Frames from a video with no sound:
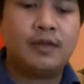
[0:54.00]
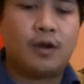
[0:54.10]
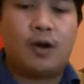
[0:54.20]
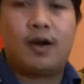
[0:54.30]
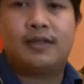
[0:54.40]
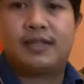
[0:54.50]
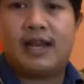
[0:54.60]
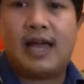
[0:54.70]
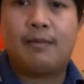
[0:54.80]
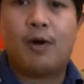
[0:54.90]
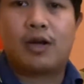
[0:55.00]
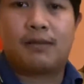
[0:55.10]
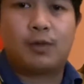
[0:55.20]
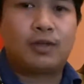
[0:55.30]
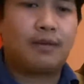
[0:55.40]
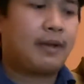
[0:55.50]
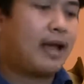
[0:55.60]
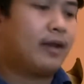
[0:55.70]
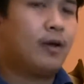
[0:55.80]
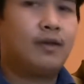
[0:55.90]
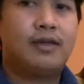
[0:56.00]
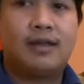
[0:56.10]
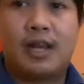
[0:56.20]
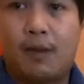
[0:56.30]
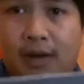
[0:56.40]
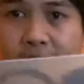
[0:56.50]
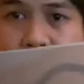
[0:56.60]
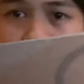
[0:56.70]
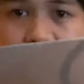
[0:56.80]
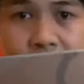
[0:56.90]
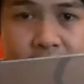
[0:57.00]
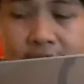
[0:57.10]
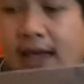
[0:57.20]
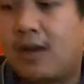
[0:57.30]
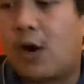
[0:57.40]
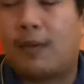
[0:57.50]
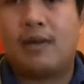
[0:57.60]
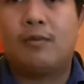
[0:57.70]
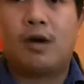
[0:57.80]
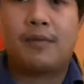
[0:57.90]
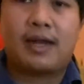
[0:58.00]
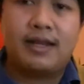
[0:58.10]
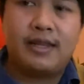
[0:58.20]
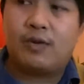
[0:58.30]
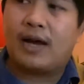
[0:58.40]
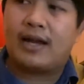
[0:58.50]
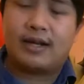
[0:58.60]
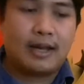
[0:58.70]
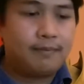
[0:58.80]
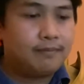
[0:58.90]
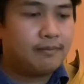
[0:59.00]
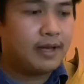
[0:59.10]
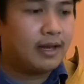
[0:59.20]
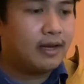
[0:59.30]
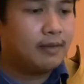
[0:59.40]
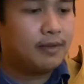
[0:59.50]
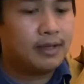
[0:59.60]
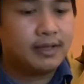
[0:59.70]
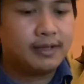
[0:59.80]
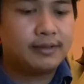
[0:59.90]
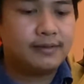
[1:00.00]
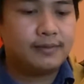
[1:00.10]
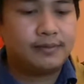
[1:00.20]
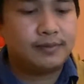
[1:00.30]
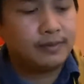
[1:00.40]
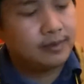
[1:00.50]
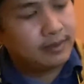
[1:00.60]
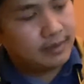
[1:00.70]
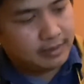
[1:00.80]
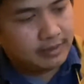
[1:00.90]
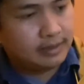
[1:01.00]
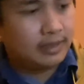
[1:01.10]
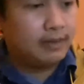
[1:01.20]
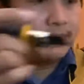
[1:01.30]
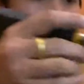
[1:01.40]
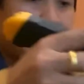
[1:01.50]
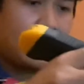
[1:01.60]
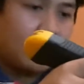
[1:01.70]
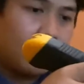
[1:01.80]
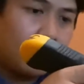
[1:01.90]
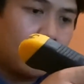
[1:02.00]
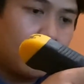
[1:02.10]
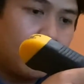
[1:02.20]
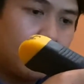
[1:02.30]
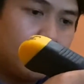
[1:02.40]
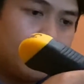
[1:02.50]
ก็จะได้เหมาะกับโต๊ะทำงานเนาะ เรามาแกะกล่องไปพร้อมๆกันเลยดีกว่านะครับ มาเริ่มเลยเริ่มจากแกะกล่องก่อนเนาะ